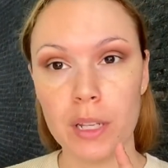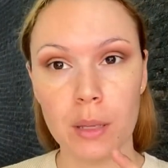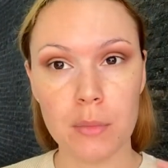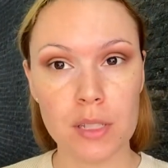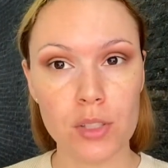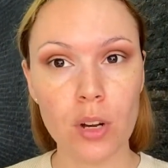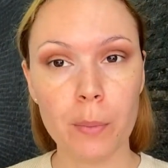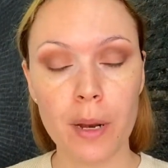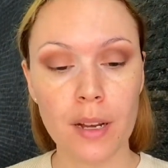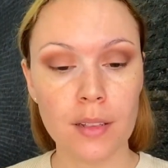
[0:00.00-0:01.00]
mis
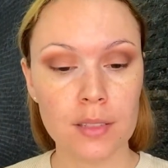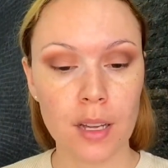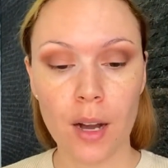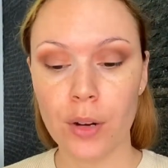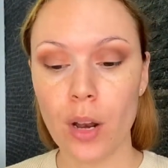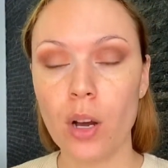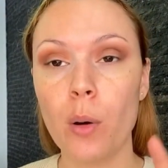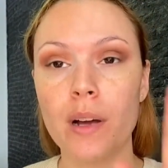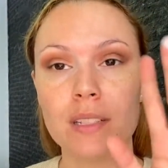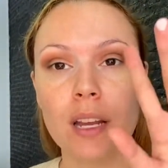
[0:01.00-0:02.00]
sombras. Ahora lo que
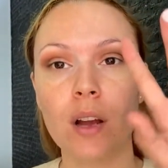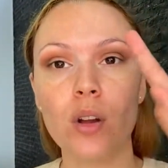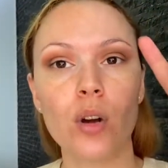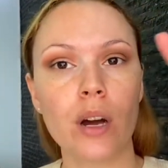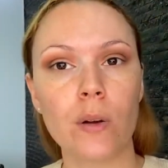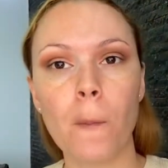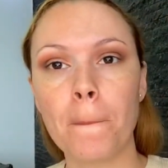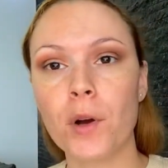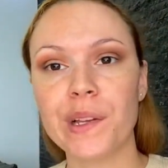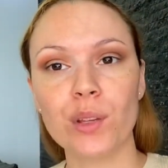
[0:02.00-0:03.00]
voy a hacer es colocar un
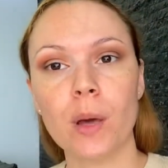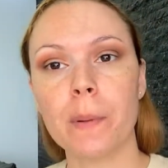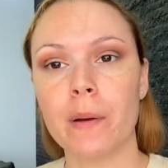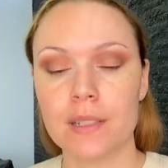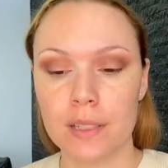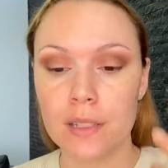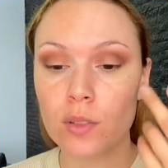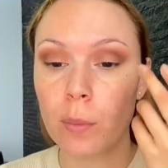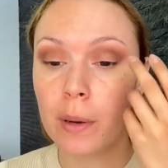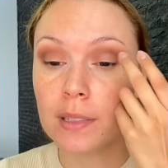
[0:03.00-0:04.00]
poquito de prebase de
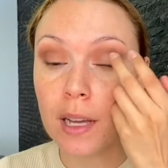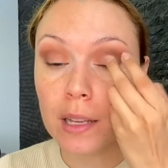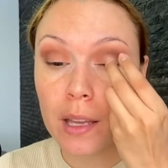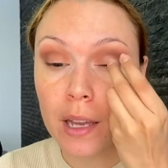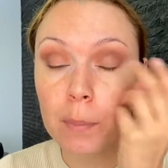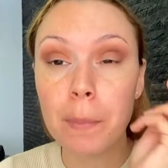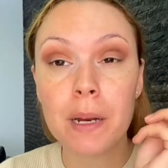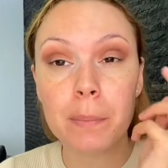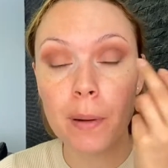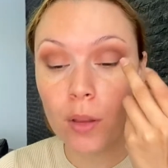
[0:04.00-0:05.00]
sombras aquí en el
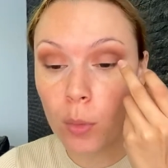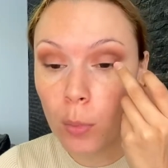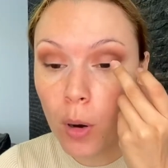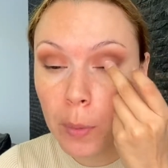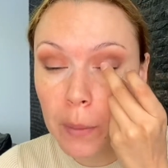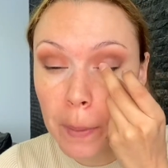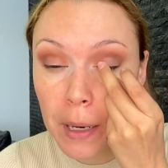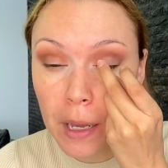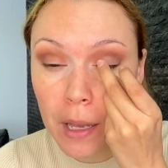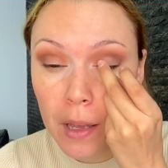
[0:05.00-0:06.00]
párpado móvil
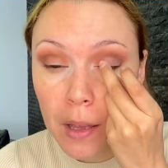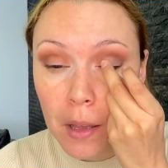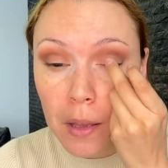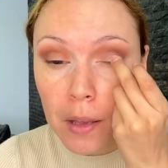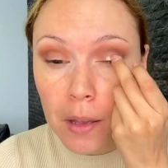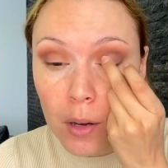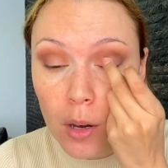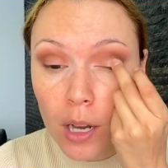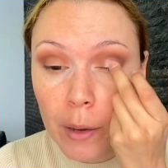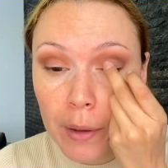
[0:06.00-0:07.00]
para que
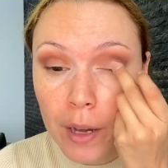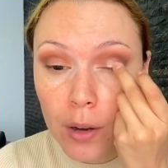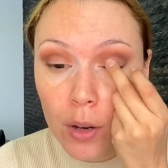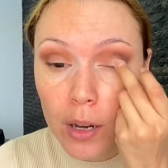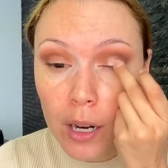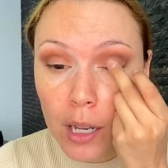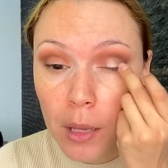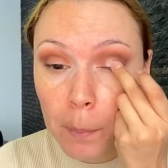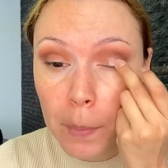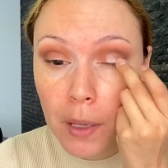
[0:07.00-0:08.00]
lo que vaya a colocar
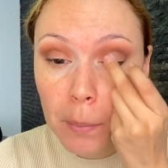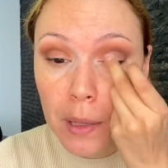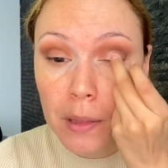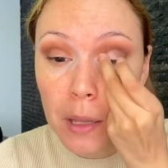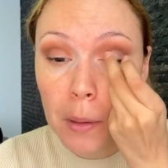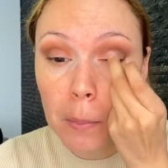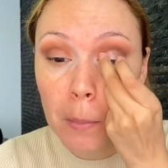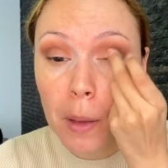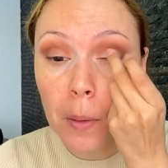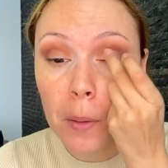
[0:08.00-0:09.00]
aquí pigmente
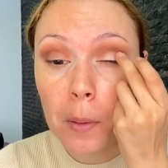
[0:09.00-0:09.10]
mejor.